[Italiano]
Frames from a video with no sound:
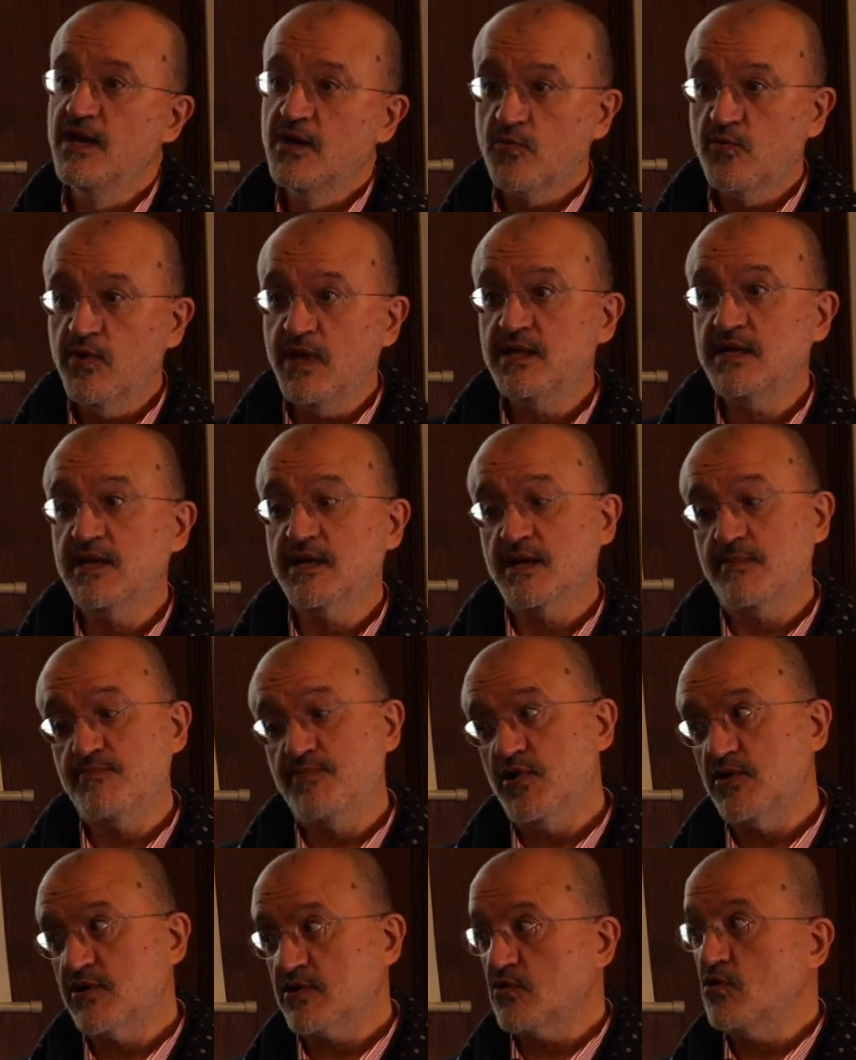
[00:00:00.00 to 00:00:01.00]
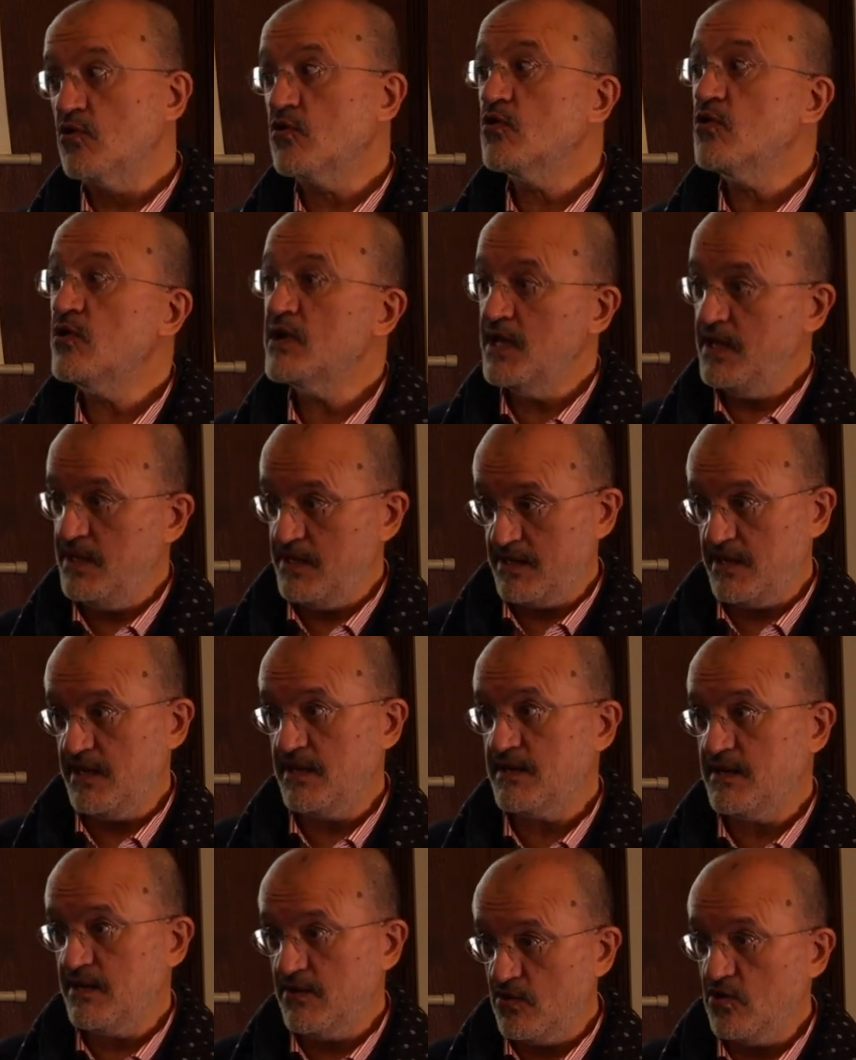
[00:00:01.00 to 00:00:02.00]
Quindi rapporto con il
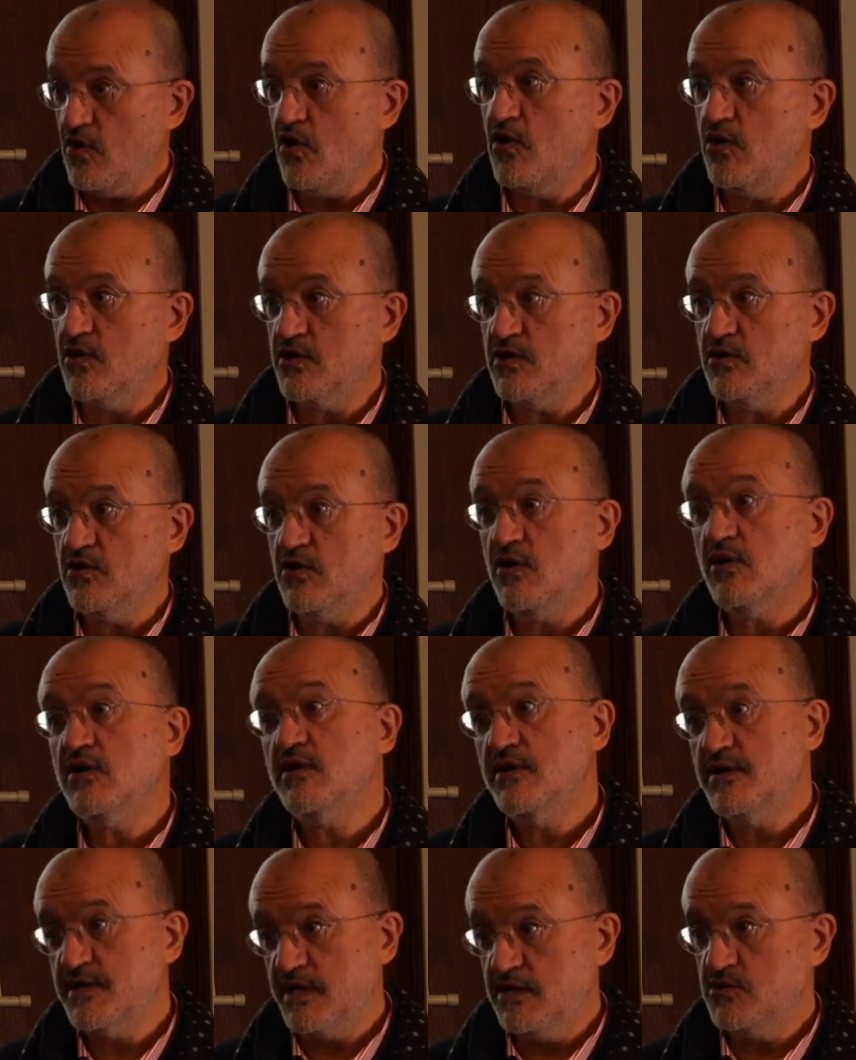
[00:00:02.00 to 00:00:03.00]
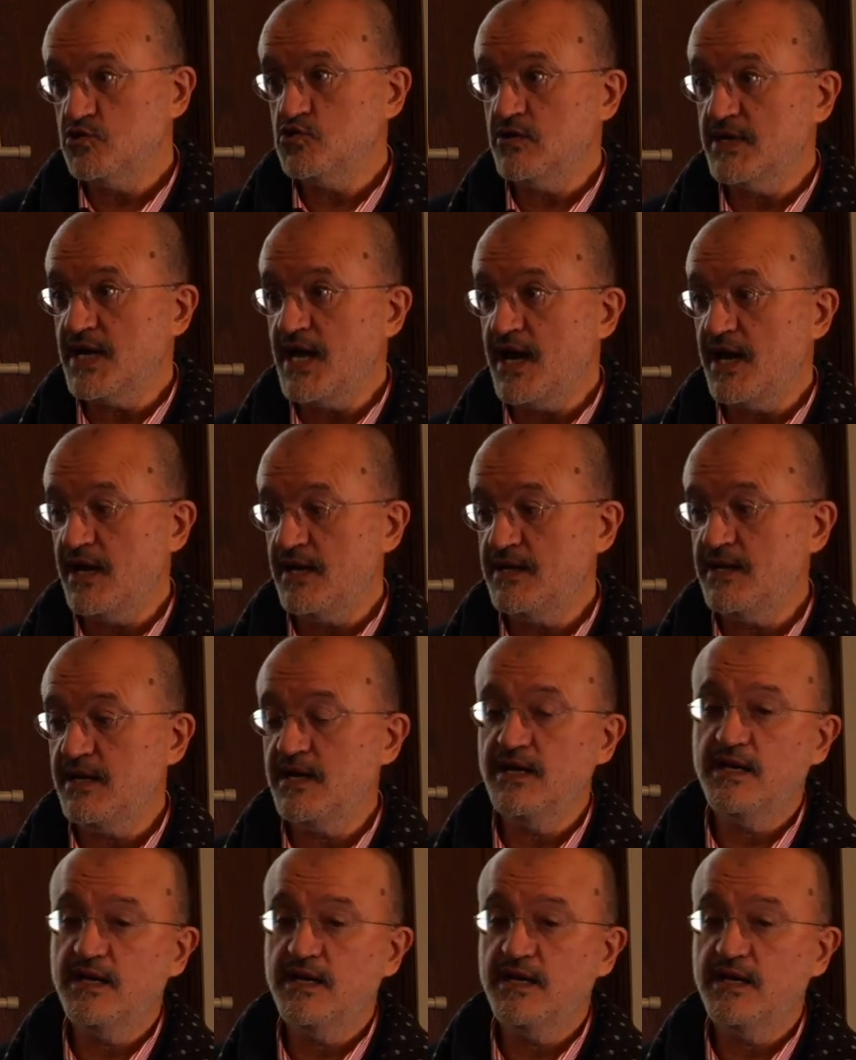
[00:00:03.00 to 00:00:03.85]
territorio regionale,